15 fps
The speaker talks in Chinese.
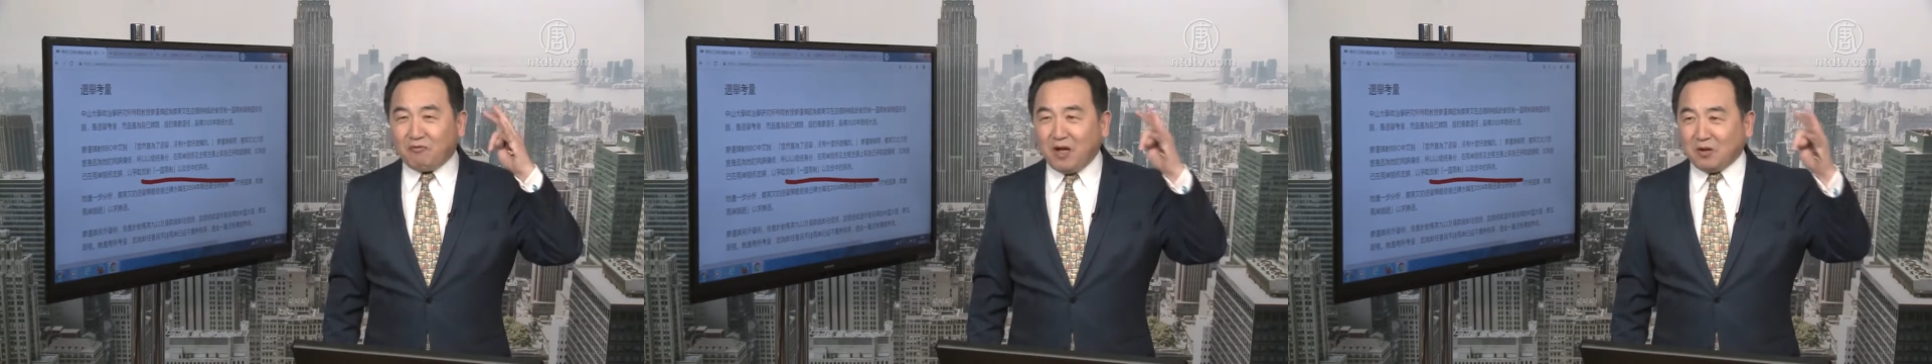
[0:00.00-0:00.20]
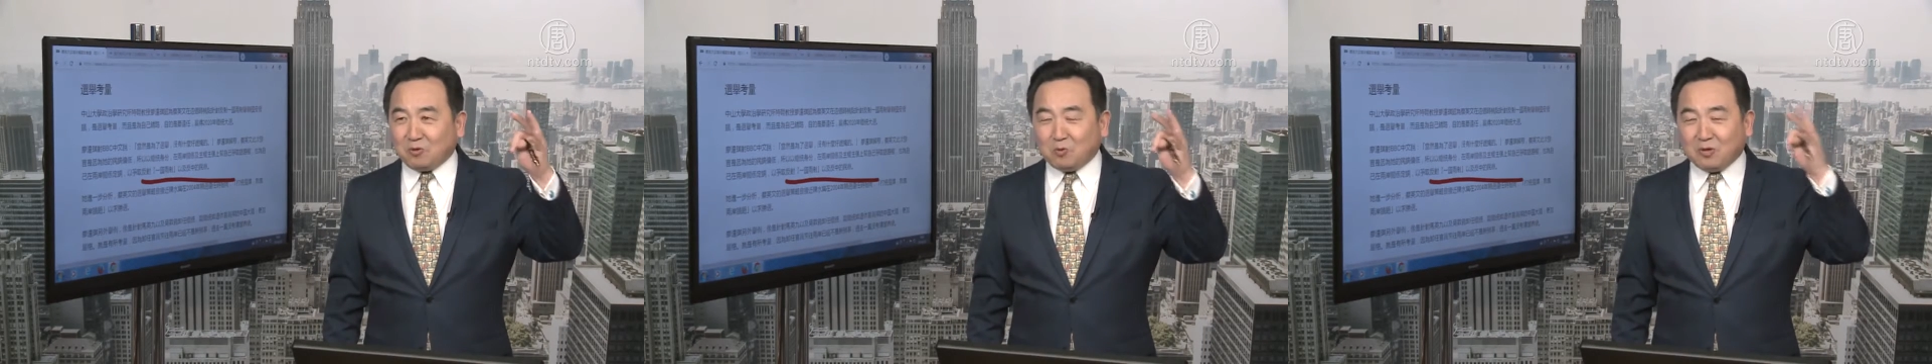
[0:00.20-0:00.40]

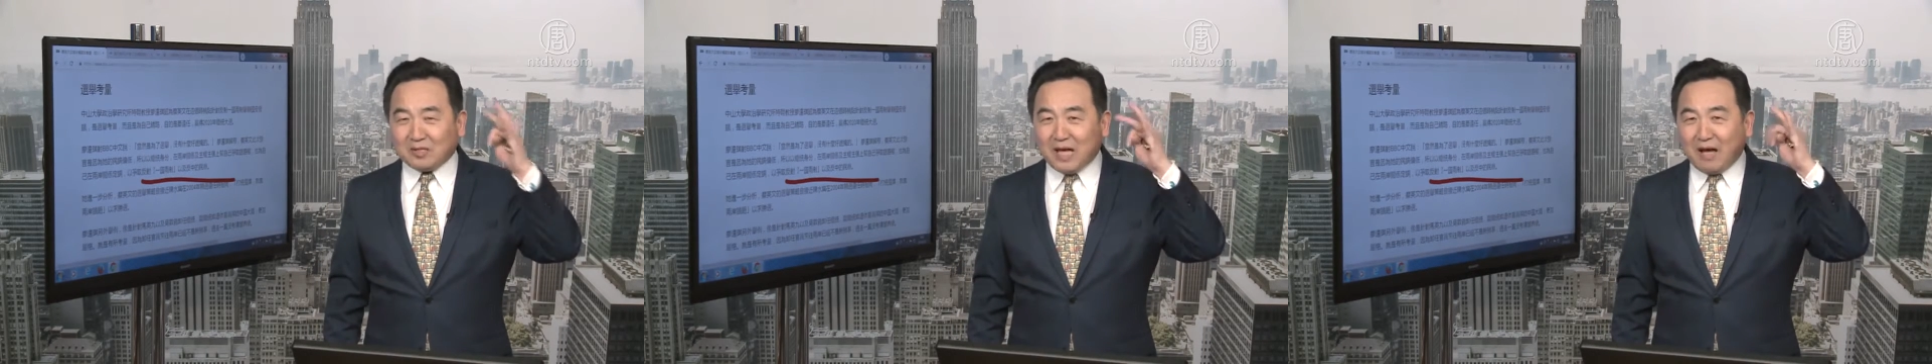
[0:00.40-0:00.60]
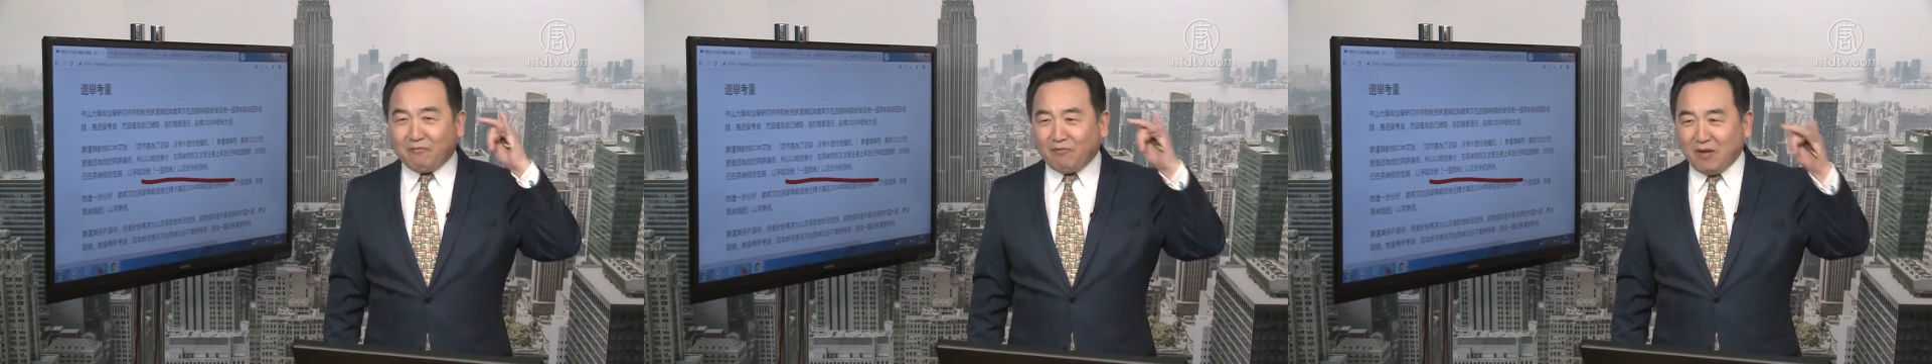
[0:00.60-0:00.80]
反国
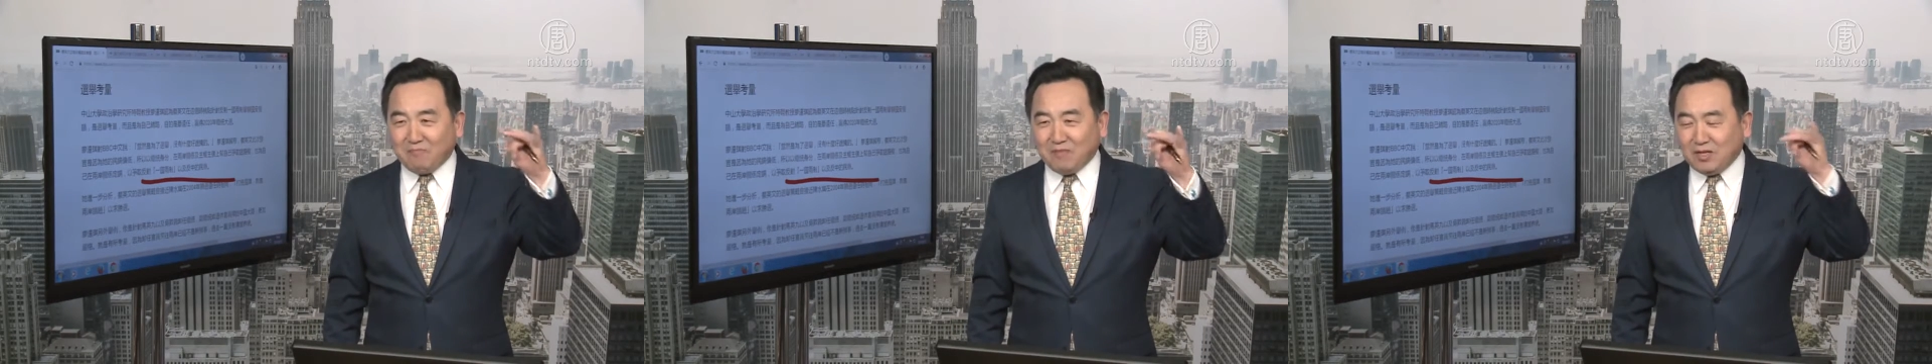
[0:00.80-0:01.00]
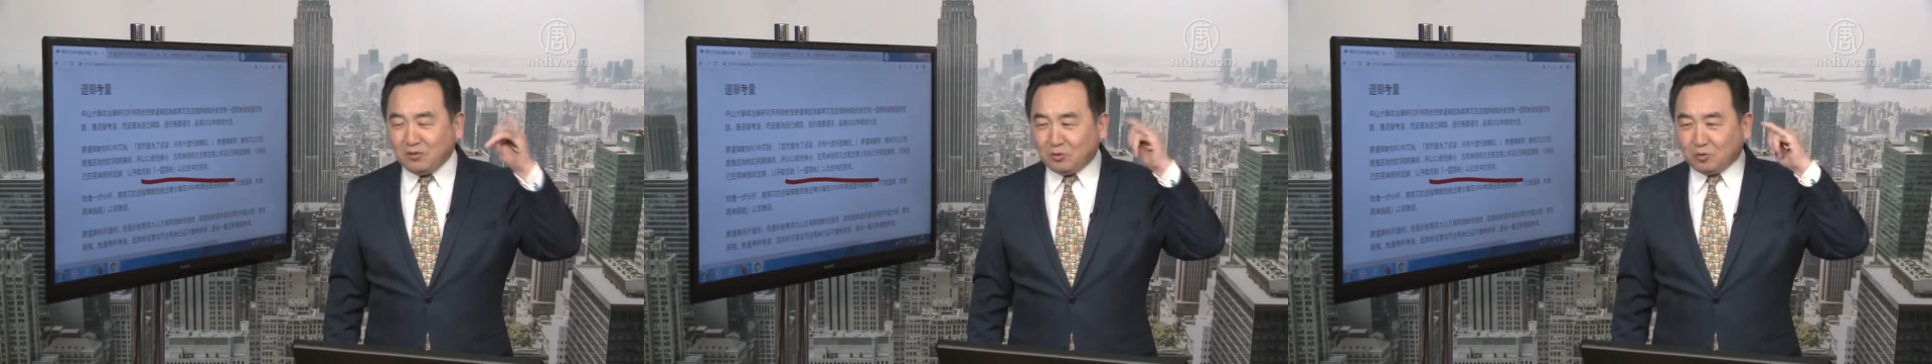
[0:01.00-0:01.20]
家、反
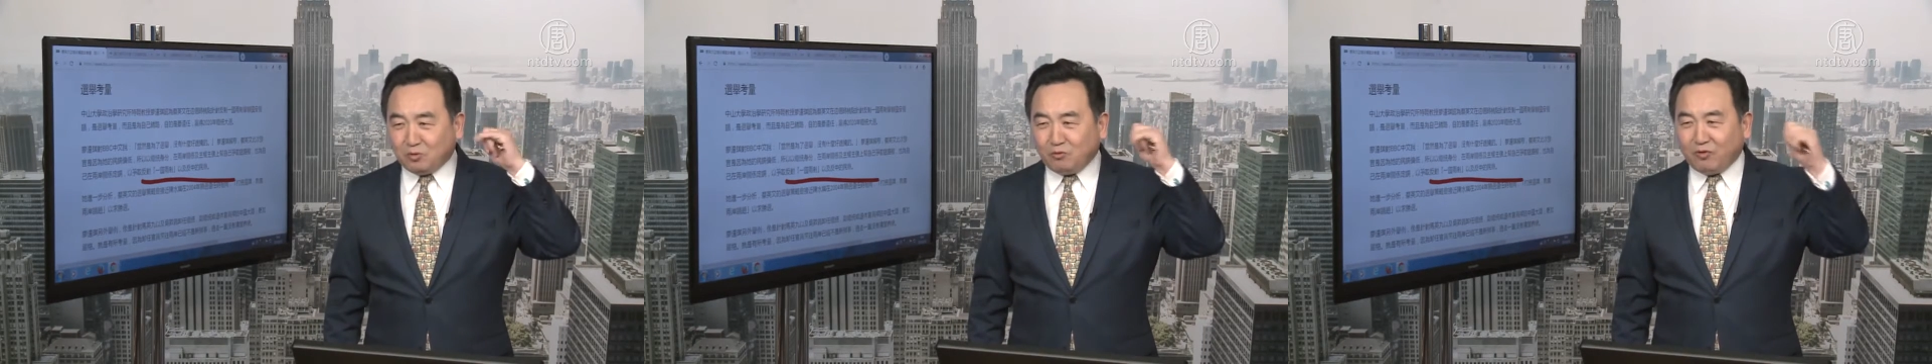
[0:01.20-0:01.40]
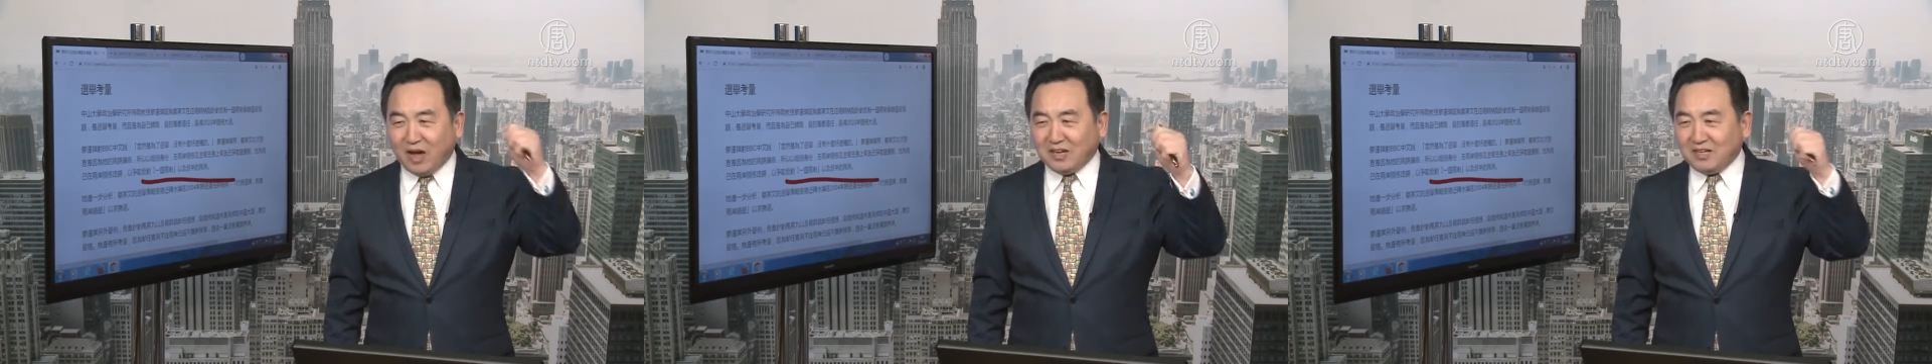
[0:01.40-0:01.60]
民
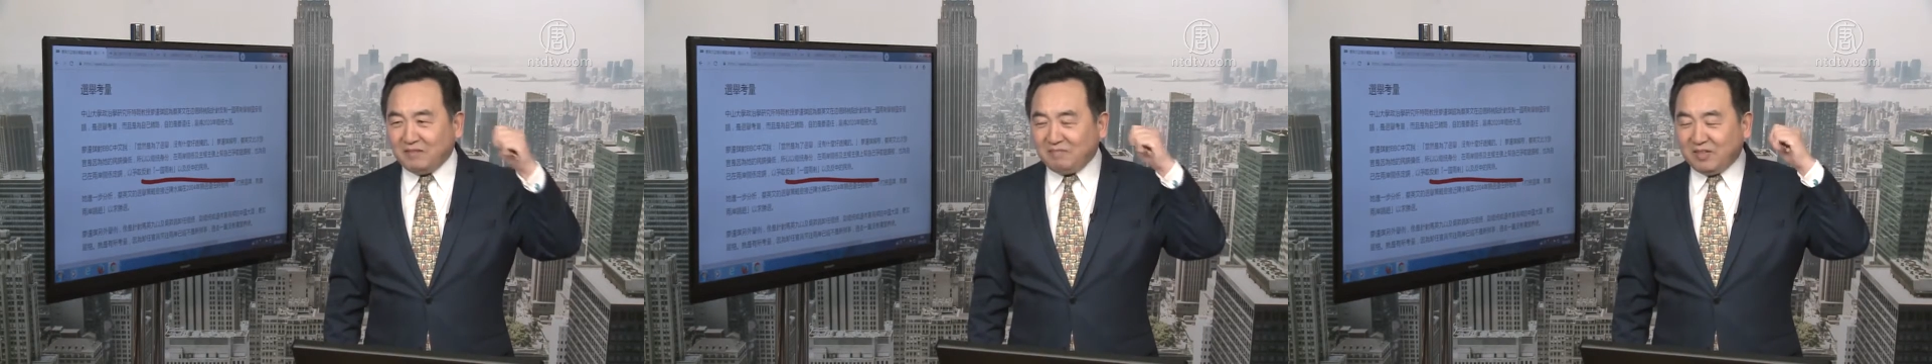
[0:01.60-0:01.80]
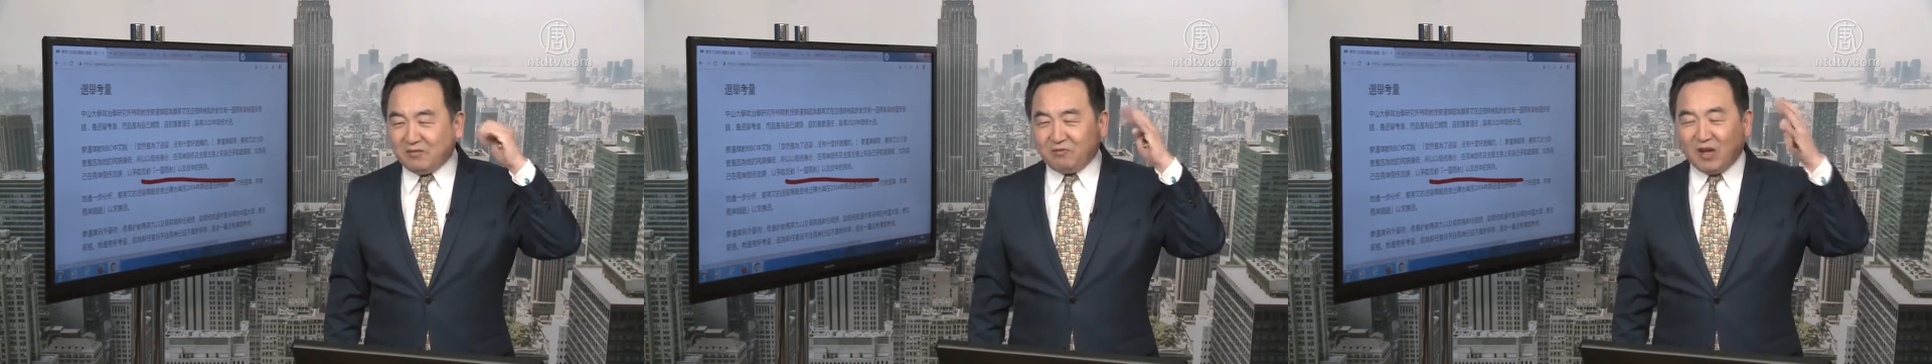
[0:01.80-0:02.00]
族、反人民、